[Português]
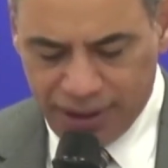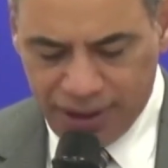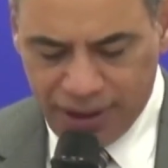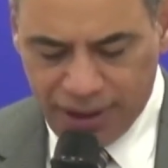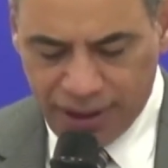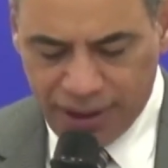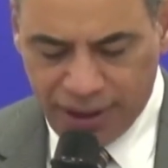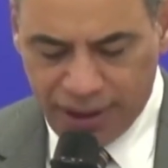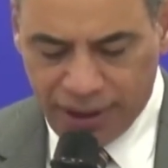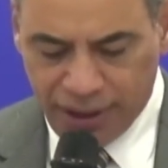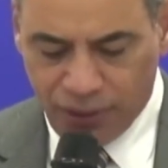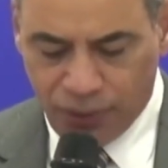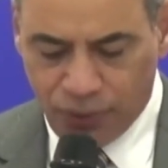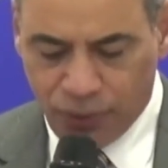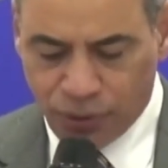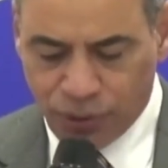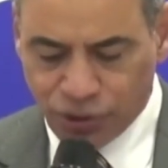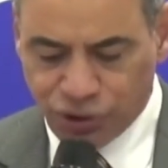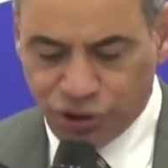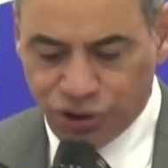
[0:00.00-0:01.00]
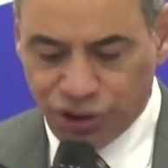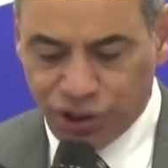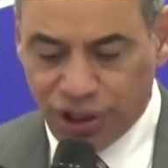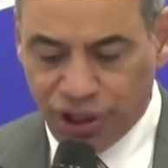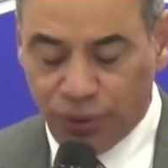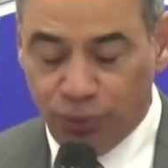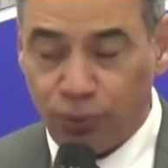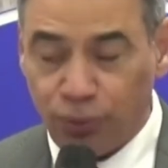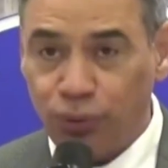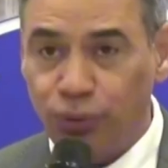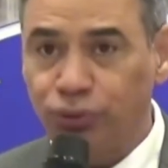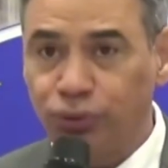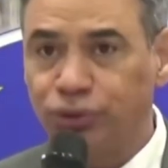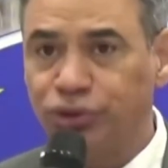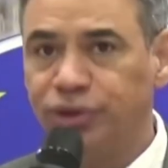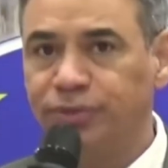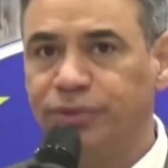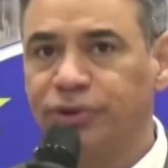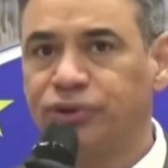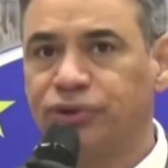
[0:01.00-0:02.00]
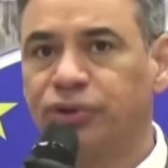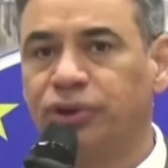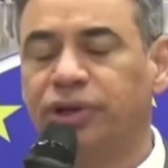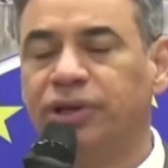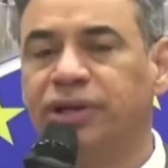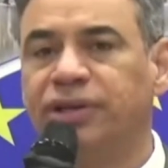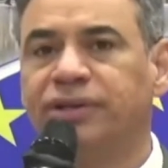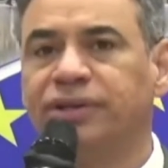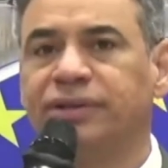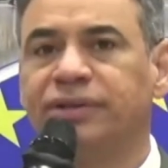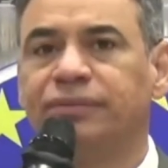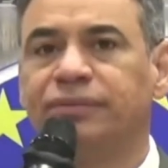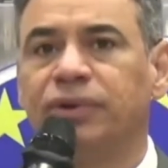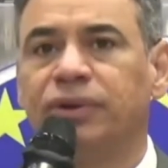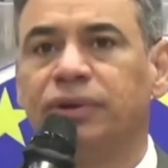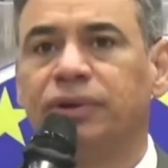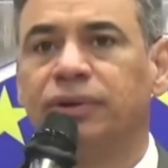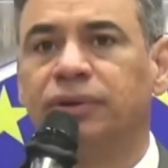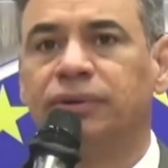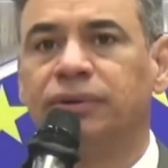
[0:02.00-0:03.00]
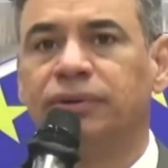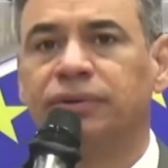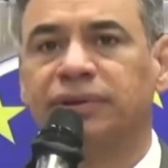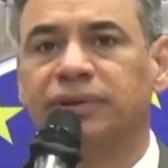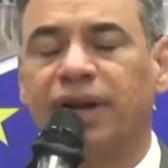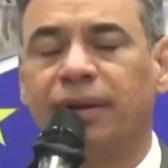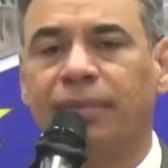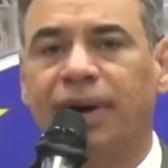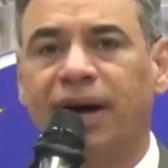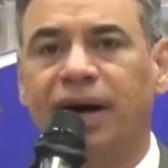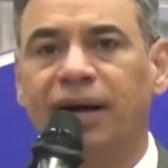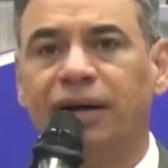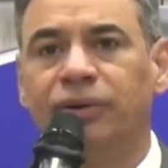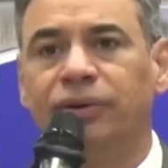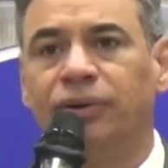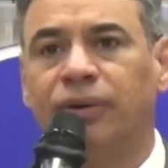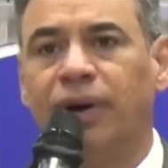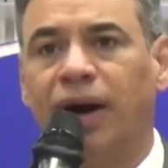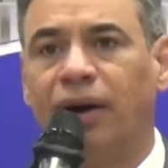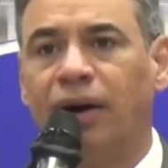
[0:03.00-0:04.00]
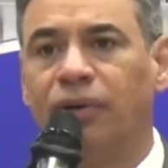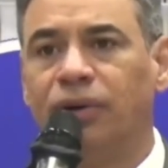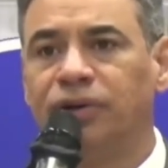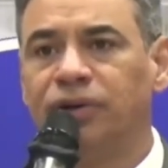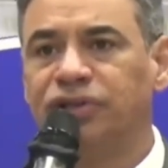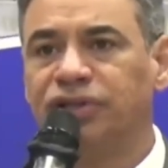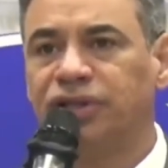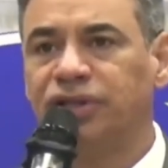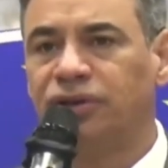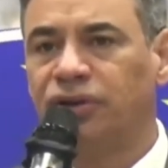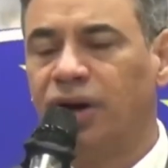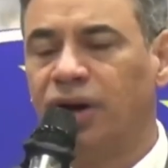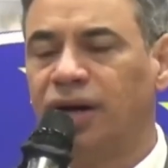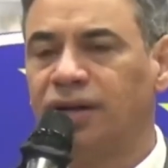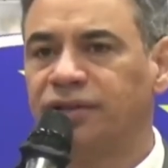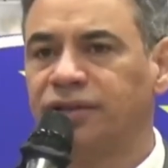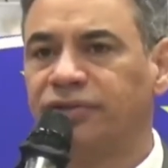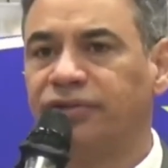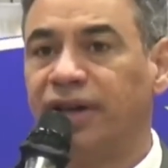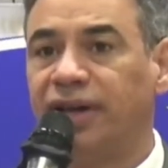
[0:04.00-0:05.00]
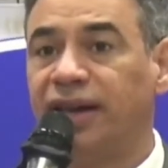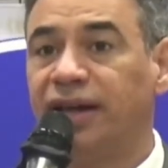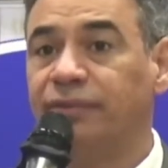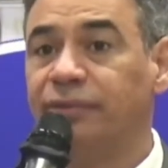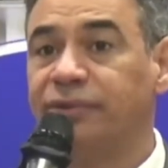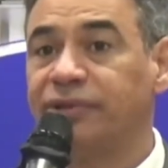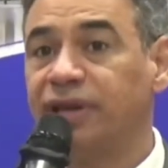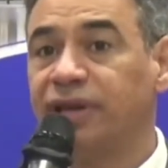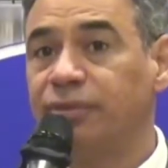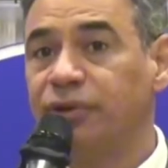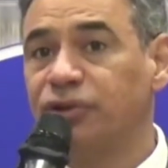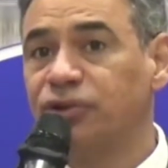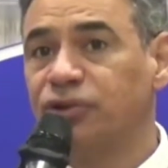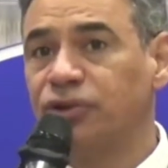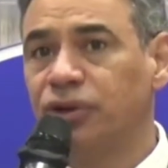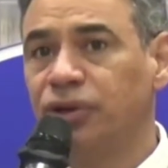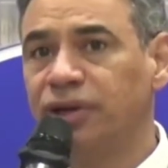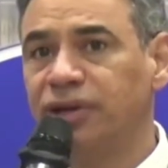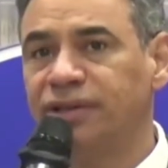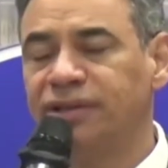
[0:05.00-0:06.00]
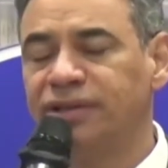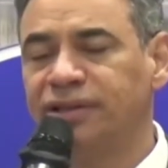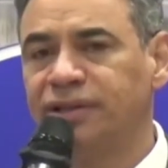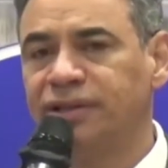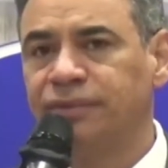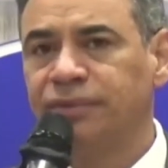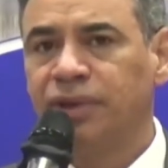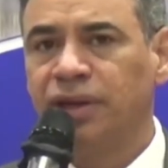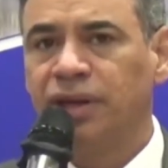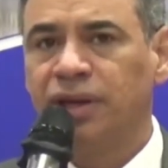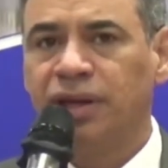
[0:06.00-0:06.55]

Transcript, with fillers: E hoje é um culto de missões, um trabalho aonde nós falamos em missões.